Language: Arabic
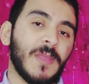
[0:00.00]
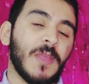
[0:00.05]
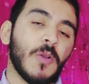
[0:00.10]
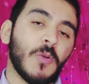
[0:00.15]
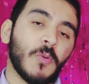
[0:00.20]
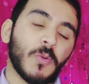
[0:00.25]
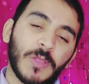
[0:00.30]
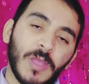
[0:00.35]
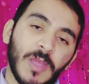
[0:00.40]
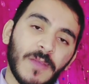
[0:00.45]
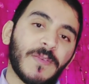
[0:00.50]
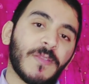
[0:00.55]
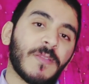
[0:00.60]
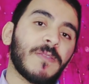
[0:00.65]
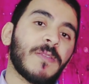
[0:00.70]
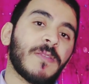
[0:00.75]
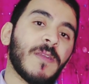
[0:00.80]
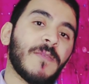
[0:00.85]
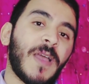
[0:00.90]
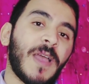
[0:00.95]
وتحفظ
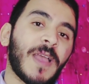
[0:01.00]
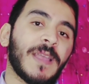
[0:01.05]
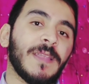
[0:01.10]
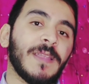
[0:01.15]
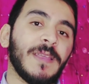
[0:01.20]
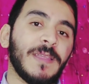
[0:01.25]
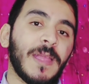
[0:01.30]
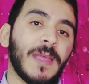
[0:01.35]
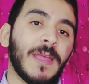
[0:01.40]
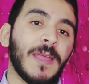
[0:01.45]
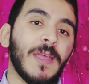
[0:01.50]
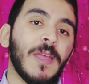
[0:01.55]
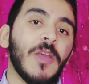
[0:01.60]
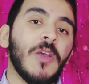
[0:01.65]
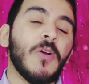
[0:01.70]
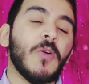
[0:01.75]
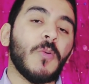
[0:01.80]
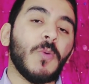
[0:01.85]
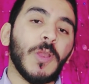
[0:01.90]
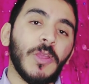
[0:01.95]
الصفحه الجديده
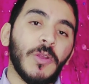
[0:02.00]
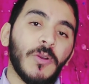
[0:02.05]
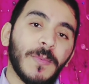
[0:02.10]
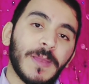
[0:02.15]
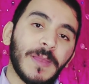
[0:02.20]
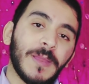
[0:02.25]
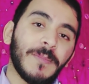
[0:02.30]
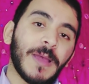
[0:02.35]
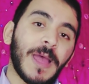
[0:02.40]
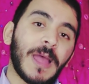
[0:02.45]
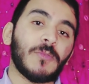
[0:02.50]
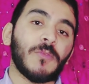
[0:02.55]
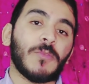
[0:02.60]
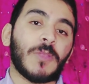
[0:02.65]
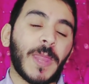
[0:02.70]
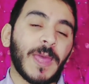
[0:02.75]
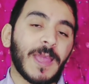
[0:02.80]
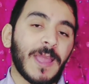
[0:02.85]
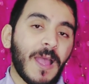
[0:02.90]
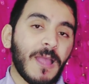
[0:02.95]
واليوم اللي بعده
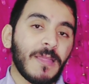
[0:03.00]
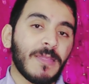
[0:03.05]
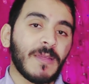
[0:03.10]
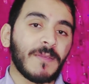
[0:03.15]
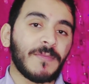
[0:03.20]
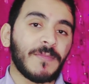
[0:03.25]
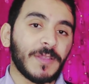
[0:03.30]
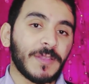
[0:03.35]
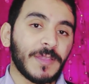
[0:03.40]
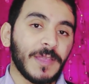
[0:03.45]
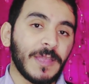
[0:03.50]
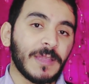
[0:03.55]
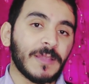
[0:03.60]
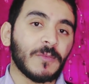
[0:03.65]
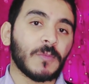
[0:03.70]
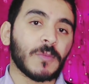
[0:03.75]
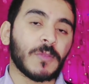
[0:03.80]
ترجع على الصفحتين